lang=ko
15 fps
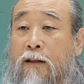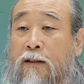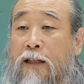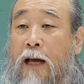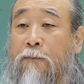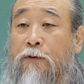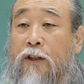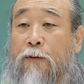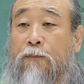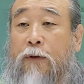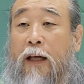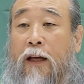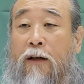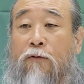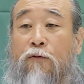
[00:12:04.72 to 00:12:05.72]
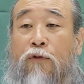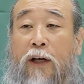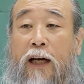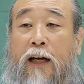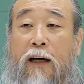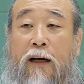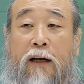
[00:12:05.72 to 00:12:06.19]
30대
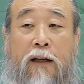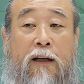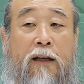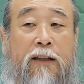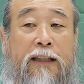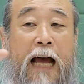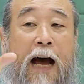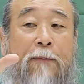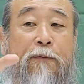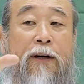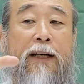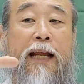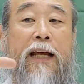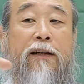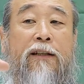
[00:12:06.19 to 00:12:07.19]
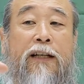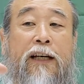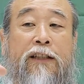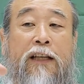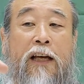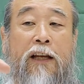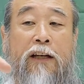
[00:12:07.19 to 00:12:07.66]
우리가 답을 내는
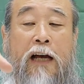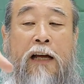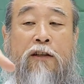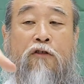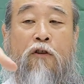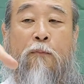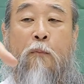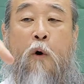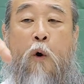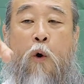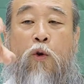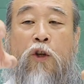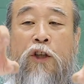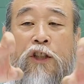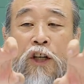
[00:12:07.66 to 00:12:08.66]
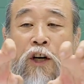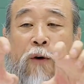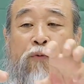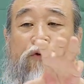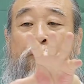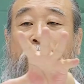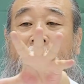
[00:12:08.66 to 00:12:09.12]
것이 아니고 뭐든지
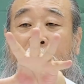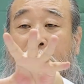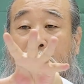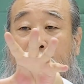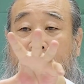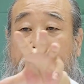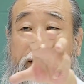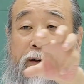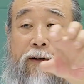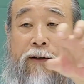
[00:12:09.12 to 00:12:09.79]
흡수해야 돼요.